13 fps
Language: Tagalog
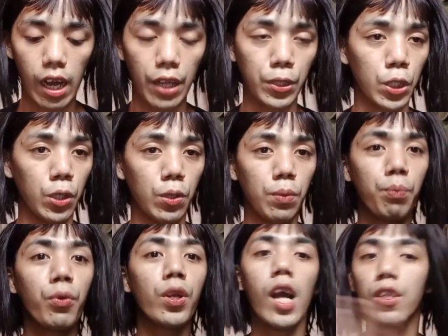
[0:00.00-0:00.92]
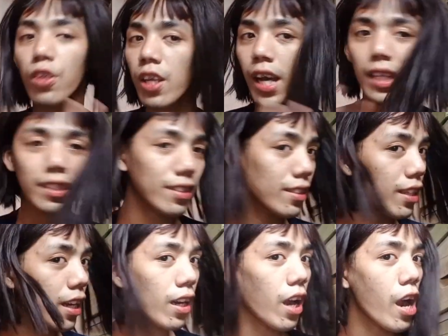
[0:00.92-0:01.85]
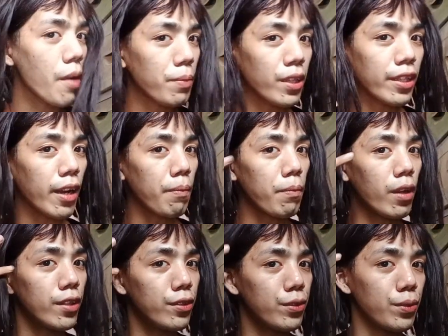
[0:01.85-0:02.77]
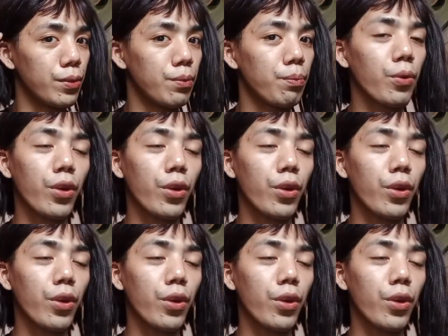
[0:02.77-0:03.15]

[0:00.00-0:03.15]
ano, burado lahat ng RPW,